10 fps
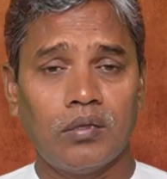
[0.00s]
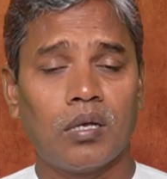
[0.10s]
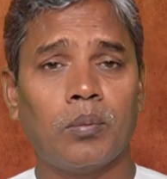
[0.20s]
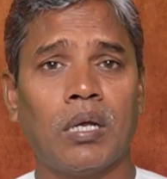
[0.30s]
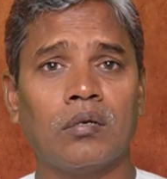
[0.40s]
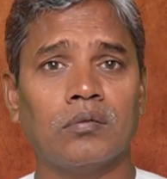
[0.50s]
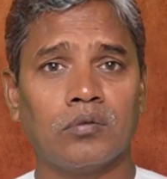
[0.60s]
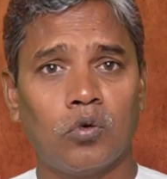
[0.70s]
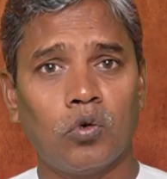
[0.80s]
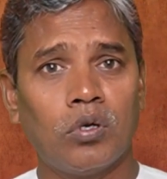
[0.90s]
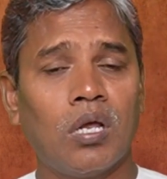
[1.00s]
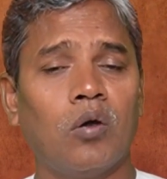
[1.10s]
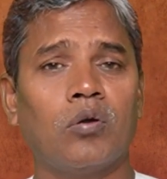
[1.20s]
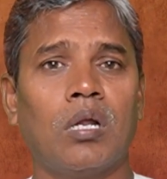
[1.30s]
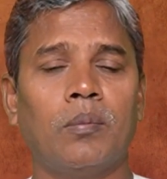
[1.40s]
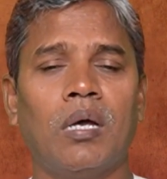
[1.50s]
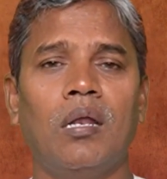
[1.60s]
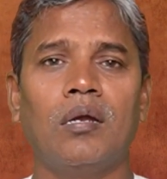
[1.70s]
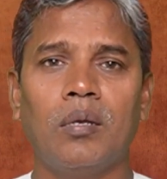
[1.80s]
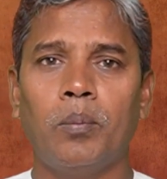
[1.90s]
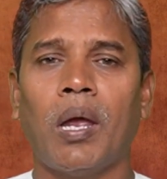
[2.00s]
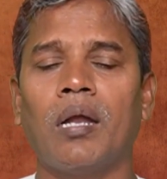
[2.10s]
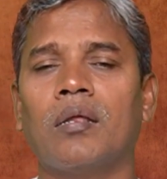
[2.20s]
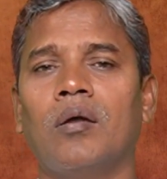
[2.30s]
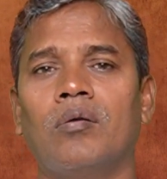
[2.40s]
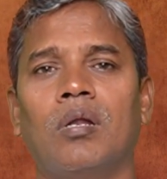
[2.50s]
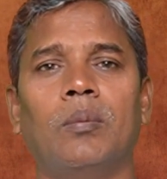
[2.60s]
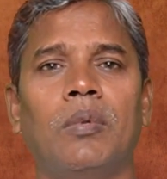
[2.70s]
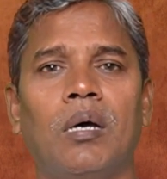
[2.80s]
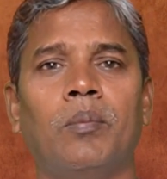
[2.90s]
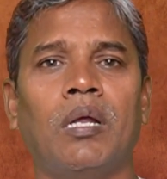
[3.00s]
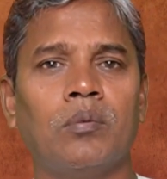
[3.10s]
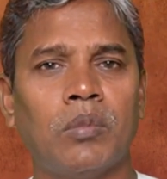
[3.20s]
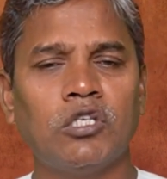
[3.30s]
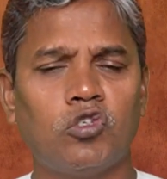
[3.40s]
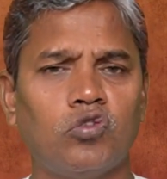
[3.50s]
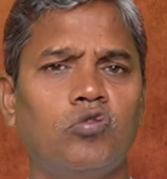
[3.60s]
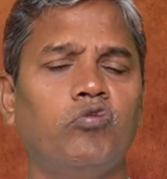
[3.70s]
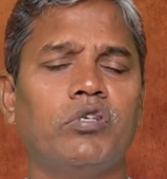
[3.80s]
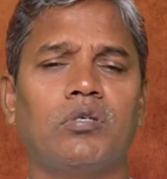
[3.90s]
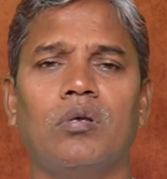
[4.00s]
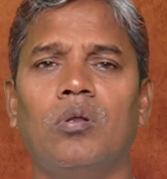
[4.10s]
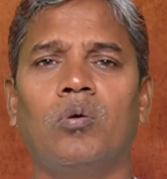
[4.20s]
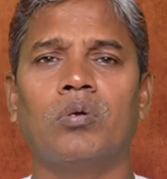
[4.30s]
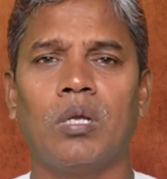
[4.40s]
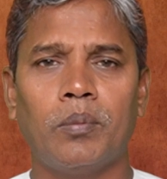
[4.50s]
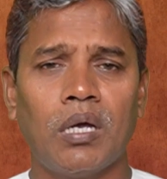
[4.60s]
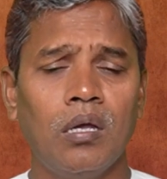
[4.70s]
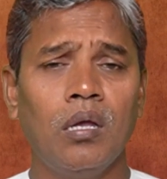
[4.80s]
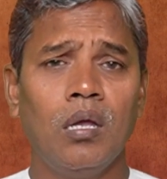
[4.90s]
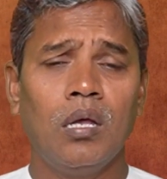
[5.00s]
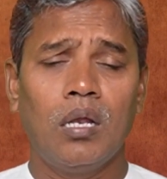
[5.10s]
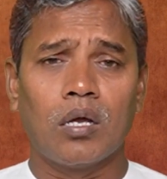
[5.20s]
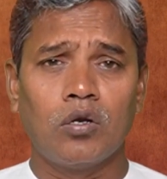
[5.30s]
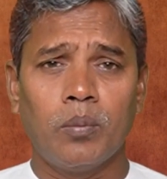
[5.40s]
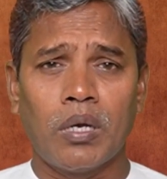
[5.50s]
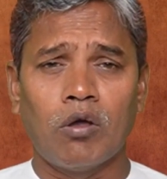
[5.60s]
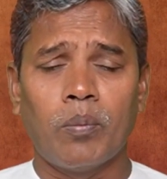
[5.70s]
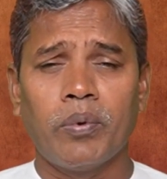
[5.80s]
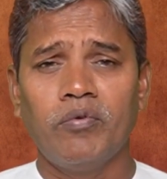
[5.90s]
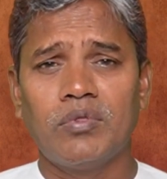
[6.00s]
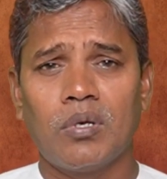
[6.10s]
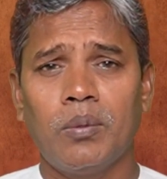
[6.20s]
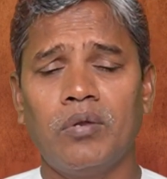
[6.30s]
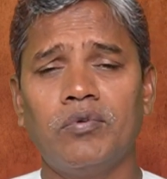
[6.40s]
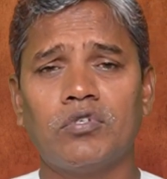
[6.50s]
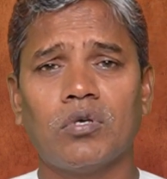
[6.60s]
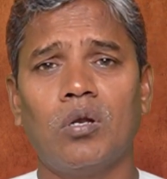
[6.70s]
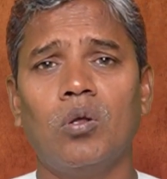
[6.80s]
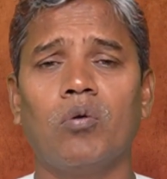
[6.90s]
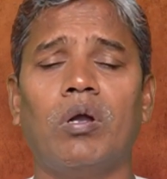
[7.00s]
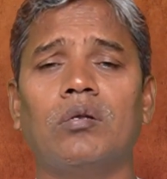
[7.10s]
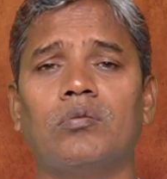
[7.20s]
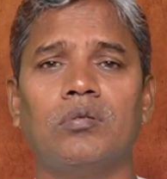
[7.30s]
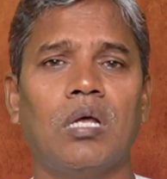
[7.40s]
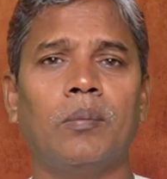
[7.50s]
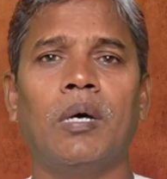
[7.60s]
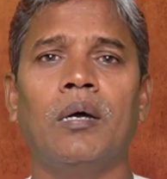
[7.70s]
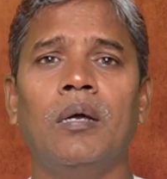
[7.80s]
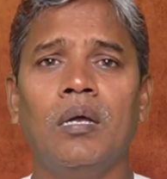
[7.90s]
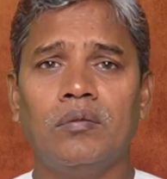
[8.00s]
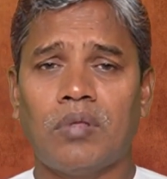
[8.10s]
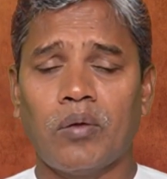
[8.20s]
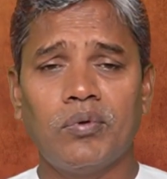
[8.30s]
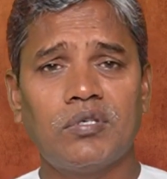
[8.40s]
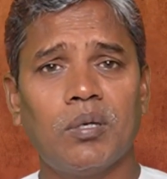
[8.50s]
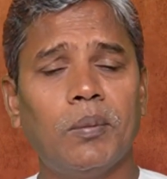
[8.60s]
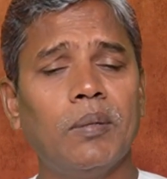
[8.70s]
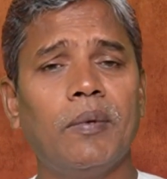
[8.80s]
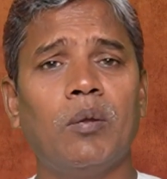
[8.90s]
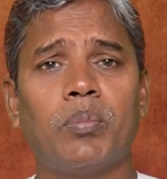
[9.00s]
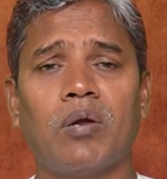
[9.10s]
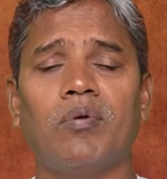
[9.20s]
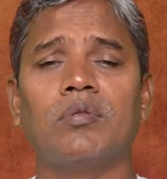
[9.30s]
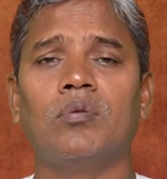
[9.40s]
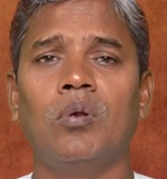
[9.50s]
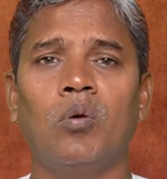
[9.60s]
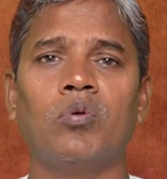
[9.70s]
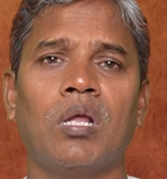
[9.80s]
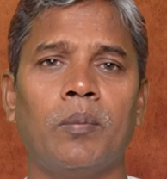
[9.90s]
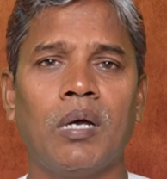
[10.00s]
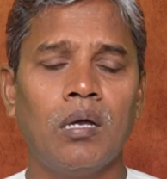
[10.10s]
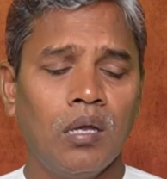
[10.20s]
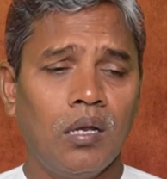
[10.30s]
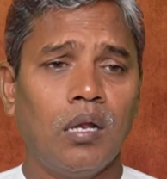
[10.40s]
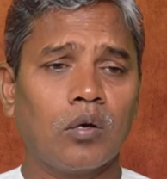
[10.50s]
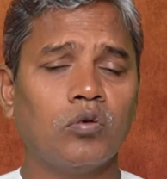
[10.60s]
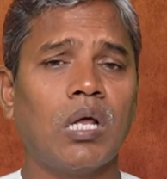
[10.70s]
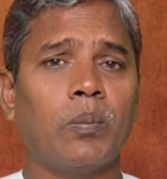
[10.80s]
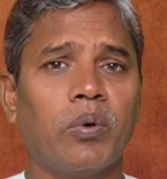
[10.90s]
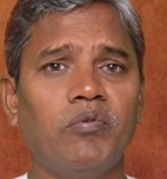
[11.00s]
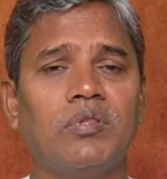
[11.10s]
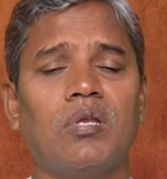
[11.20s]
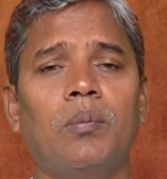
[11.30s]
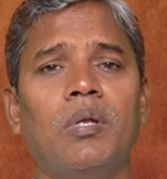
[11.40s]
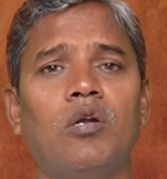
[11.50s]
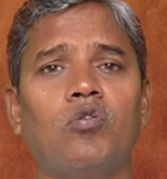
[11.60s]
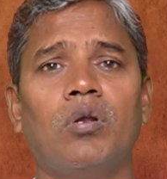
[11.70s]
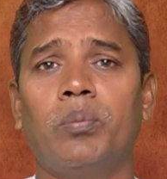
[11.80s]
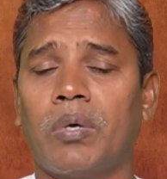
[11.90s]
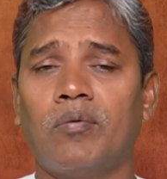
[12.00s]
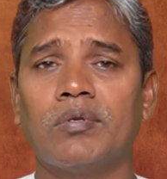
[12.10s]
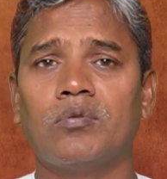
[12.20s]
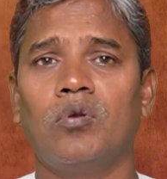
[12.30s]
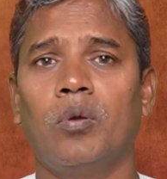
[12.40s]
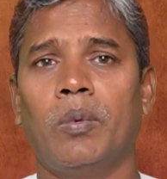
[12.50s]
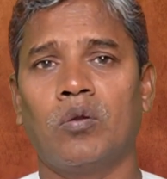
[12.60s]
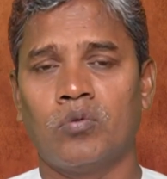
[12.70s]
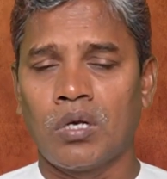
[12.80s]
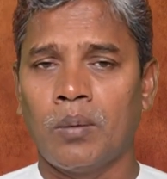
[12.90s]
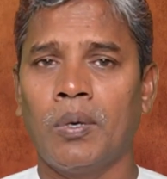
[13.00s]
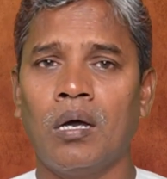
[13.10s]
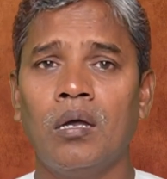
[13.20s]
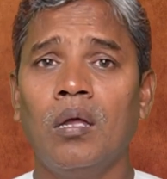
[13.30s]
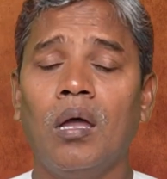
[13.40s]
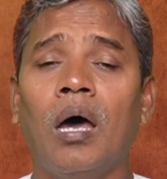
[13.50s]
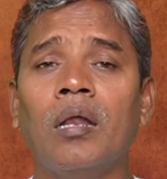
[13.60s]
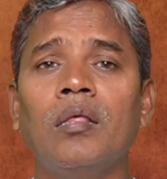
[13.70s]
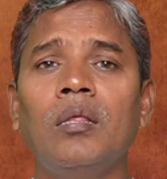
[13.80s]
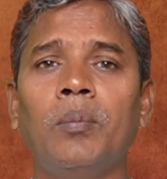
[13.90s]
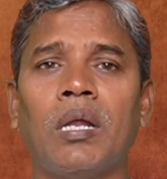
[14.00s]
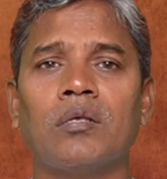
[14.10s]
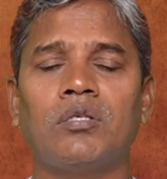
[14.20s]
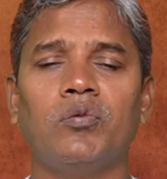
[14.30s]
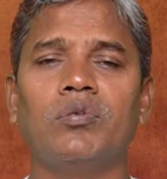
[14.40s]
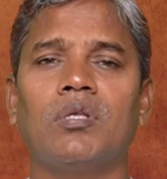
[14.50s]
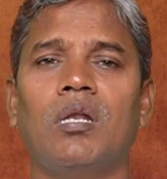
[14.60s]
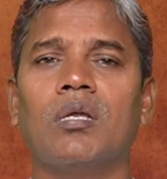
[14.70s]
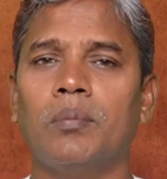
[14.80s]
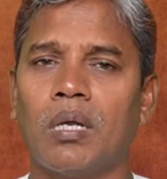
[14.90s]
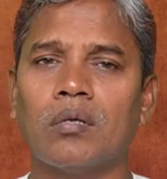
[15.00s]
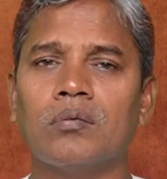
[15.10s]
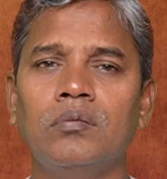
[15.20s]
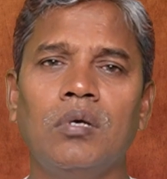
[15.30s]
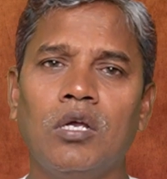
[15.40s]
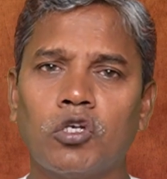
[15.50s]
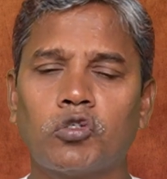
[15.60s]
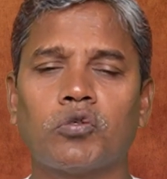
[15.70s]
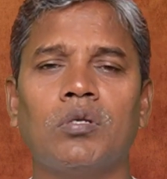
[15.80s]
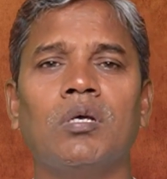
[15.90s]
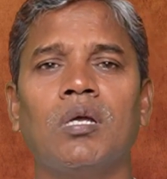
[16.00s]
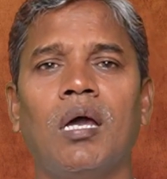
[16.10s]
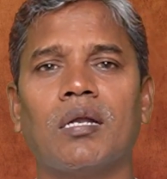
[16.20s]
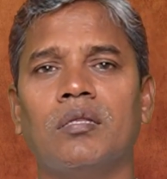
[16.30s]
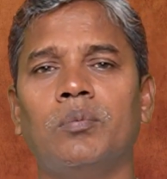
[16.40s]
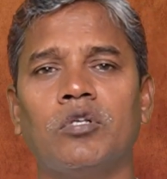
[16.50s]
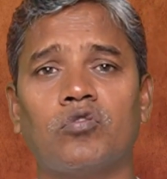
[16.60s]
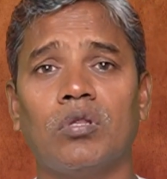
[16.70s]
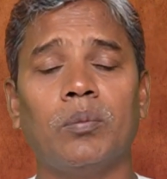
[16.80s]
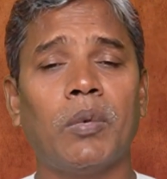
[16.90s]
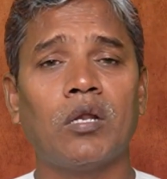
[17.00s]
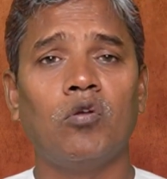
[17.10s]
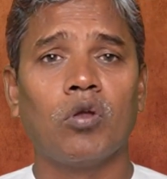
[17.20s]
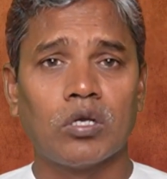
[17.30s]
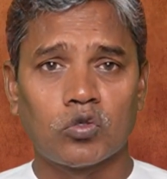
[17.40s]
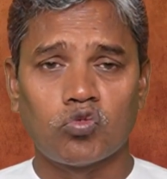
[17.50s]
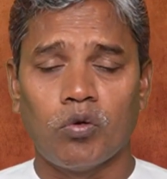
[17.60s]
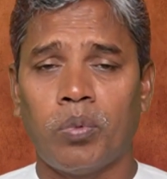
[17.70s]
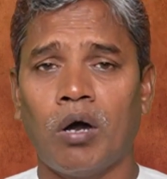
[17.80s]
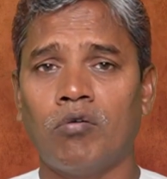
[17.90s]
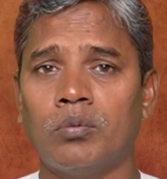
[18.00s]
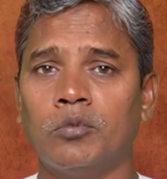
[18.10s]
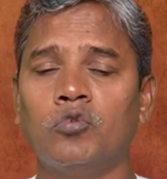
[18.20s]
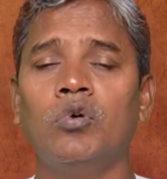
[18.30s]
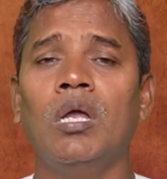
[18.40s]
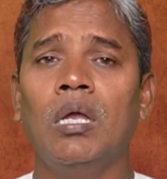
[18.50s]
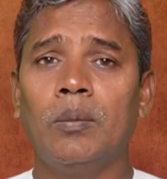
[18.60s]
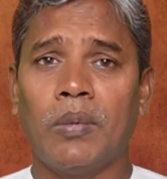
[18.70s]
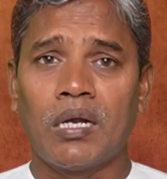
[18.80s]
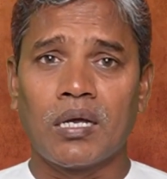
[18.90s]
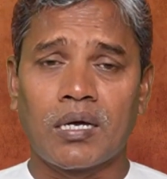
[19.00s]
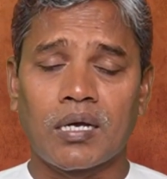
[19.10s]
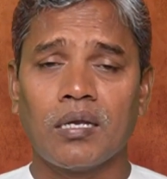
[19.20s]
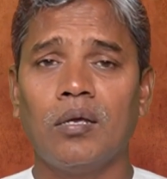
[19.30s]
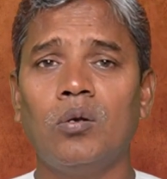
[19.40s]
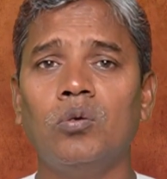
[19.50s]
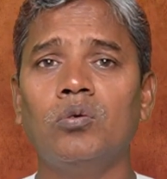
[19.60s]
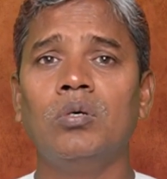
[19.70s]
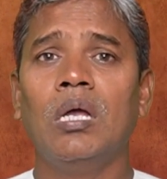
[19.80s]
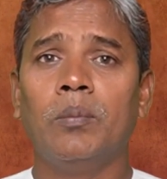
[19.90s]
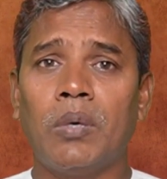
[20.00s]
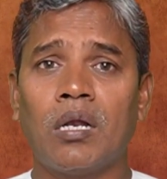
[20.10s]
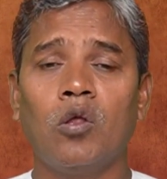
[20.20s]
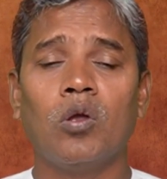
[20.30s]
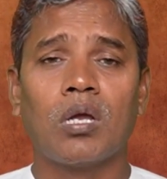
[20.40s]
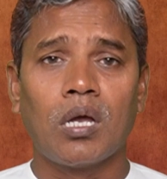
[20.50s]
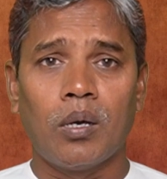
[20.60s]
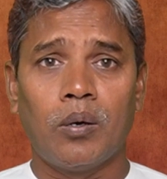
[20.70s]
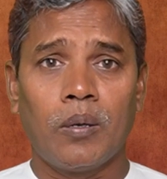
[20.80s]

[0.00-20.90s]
ఇదర్ మనం గుడ్గా ఉన్నామా లేదంటే బ్యాడ్గా ఉన్నామా మనం మంచి విషయాల్లో ఉన్నామా లేకుంటే మనం అపవిత్రమైన విషయాల్లో వెళ్తున్నామా దైవ సంబంధమైన ప్రవర్తనలో ఉన్నామా లేకుంటే అపవిత్రమైనటువంటి ప్రవర్తనలో మనం ఉన్నామా అనేది మన జీవితాలకి మనకు క్షుణ్ణంగా అర్థమవుతుంది మన యొక్క స్వభావము మన క్రియలు మన యొక్క